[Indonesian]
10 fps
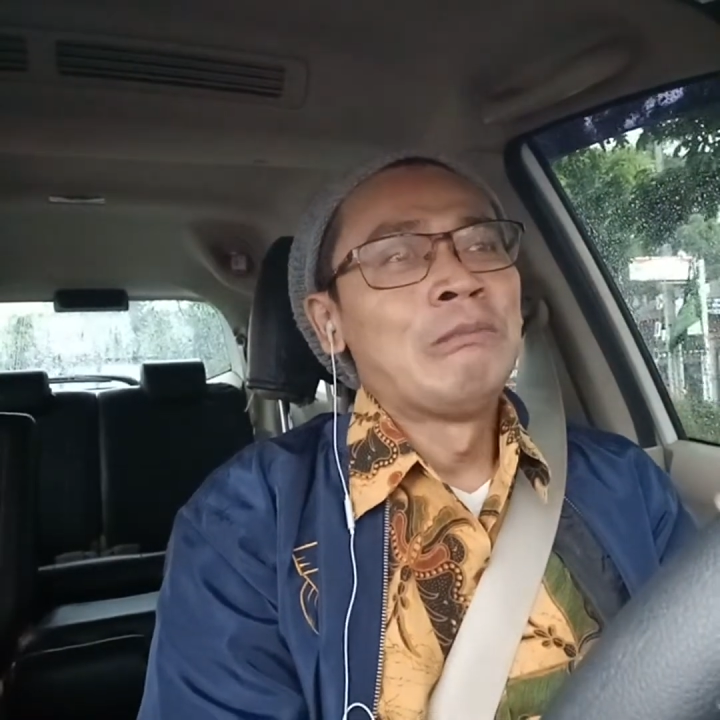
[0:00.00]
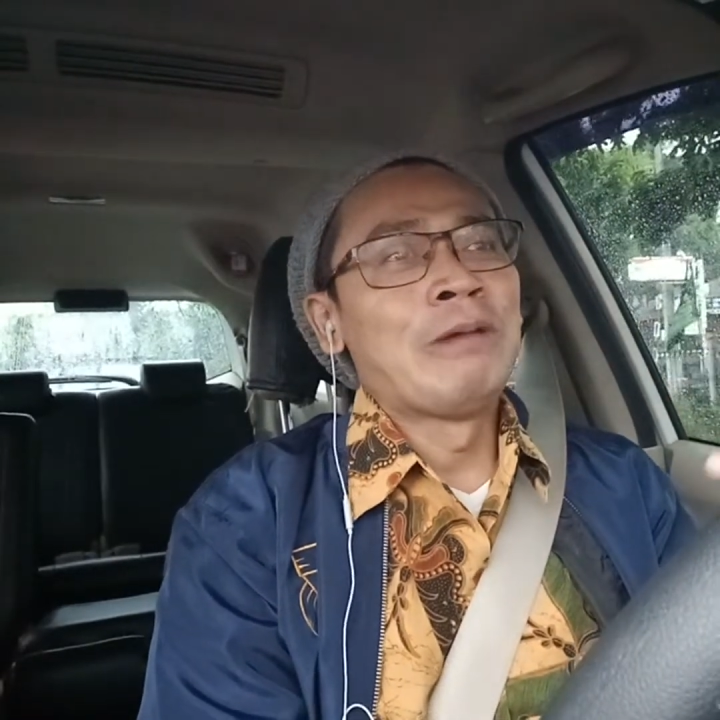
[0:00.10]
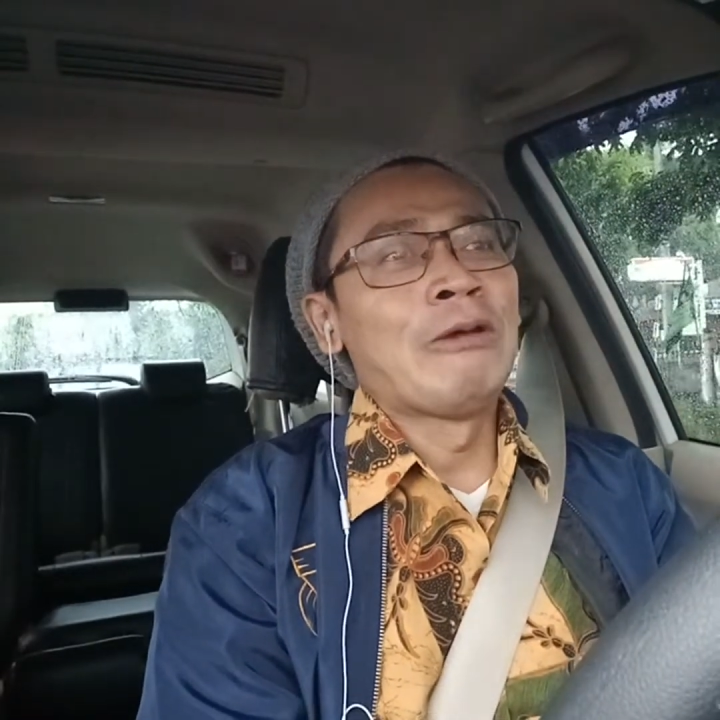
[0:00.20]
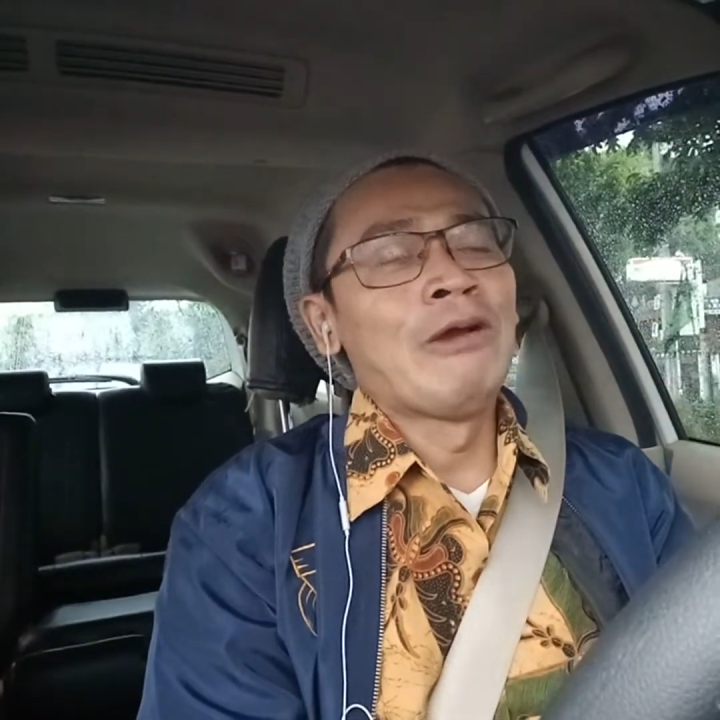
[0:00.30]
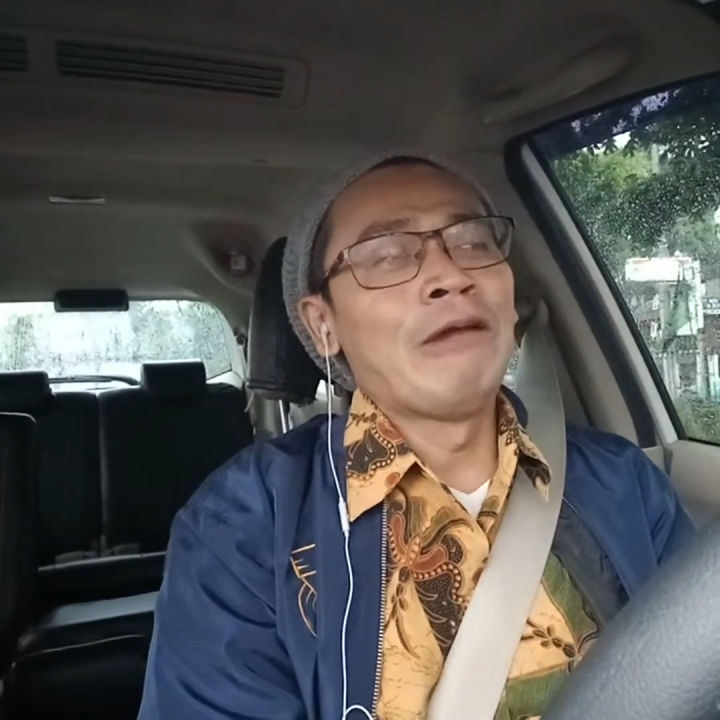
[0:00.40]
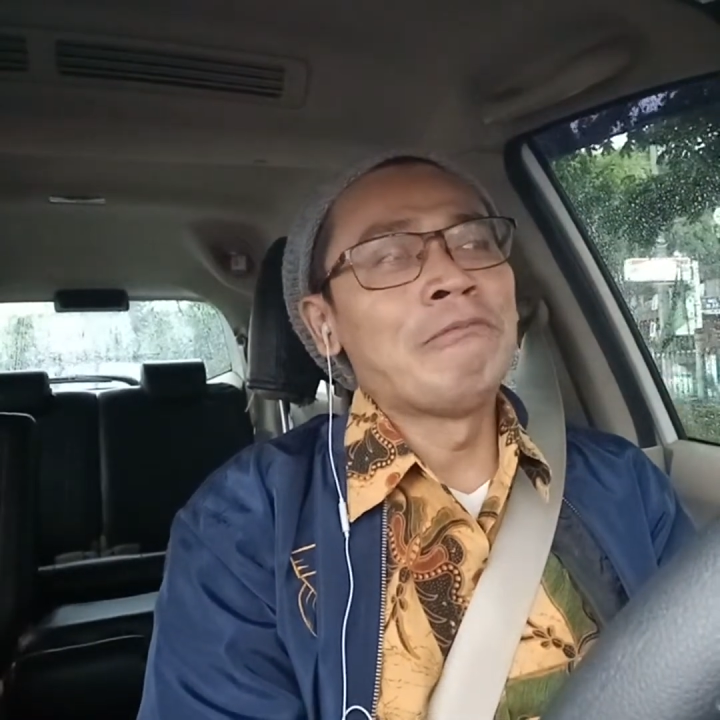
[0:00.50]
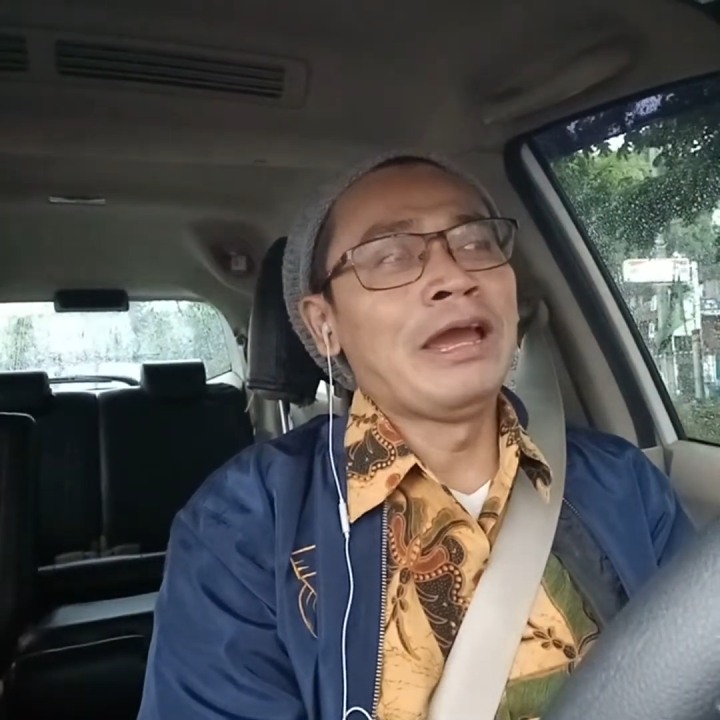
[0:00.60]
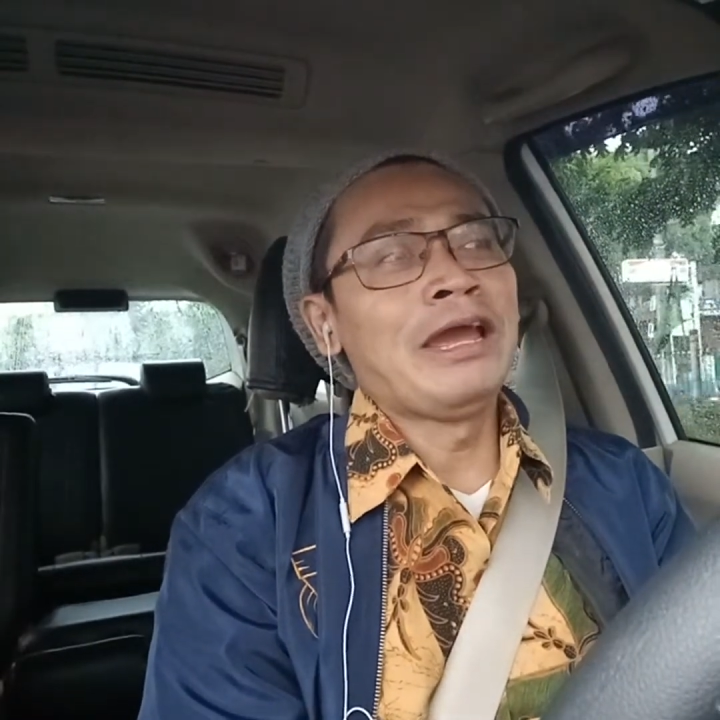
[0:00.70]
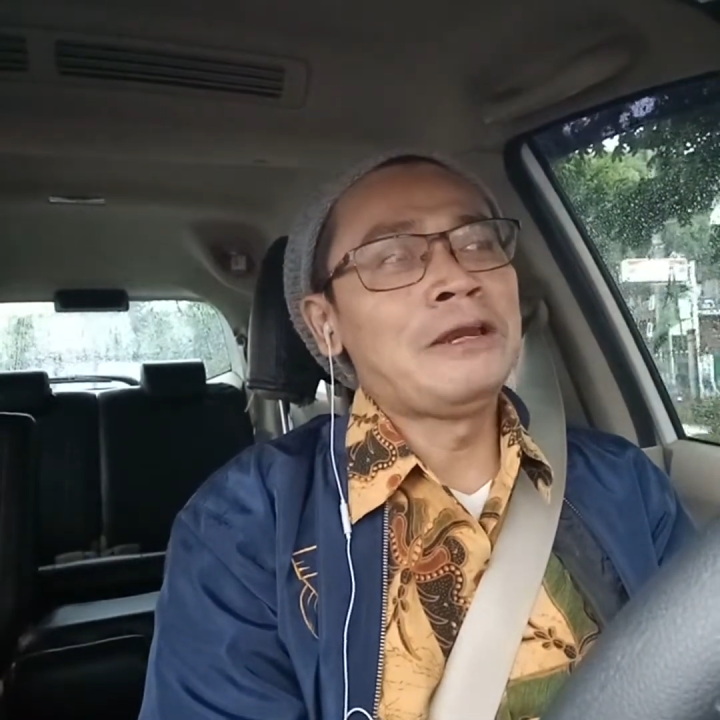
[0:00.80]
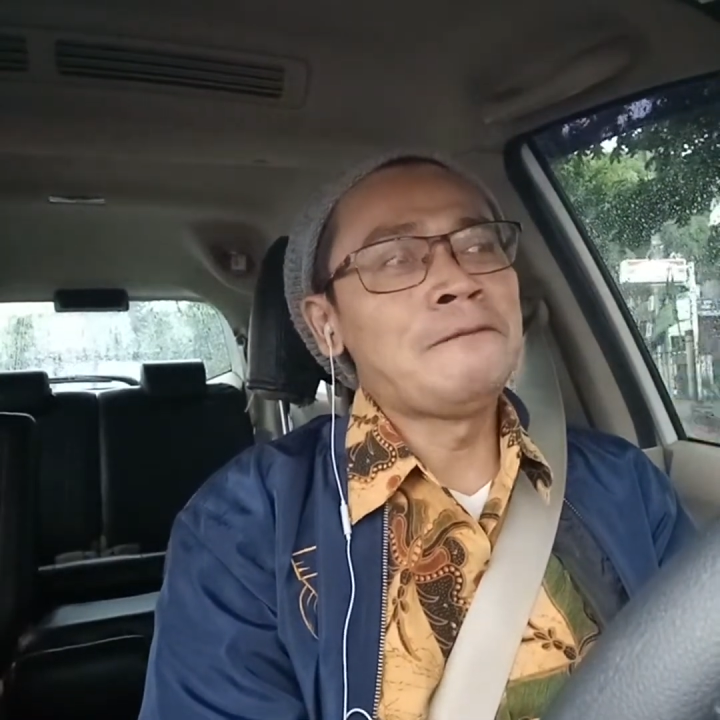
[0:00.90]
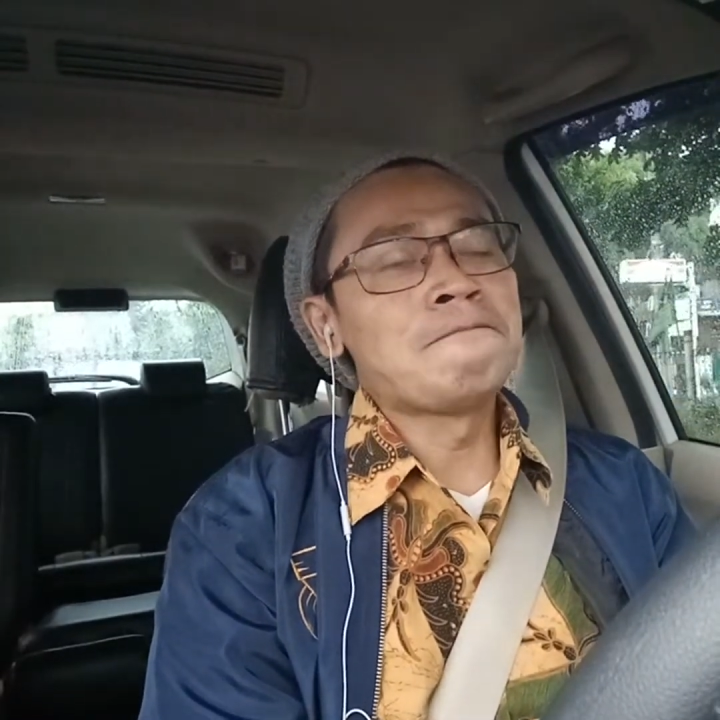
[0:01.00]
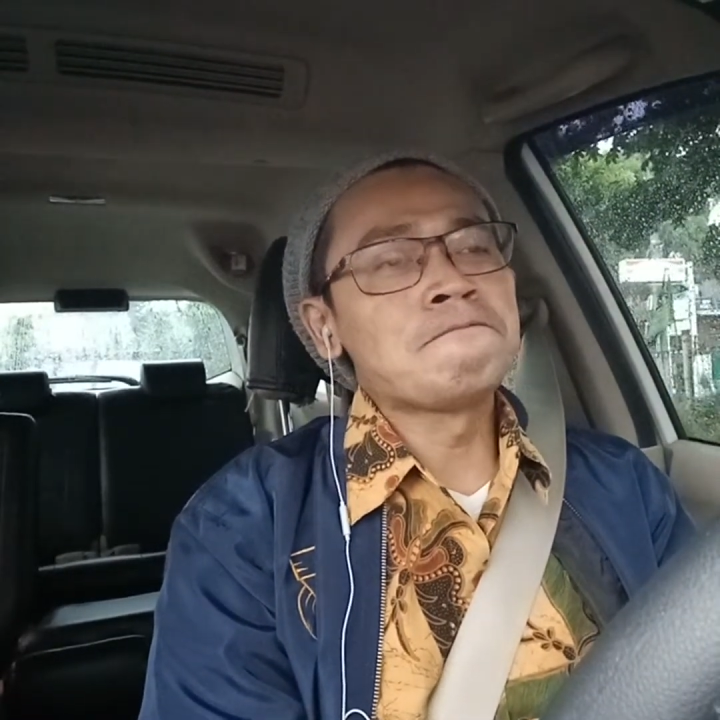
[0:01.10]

BUMN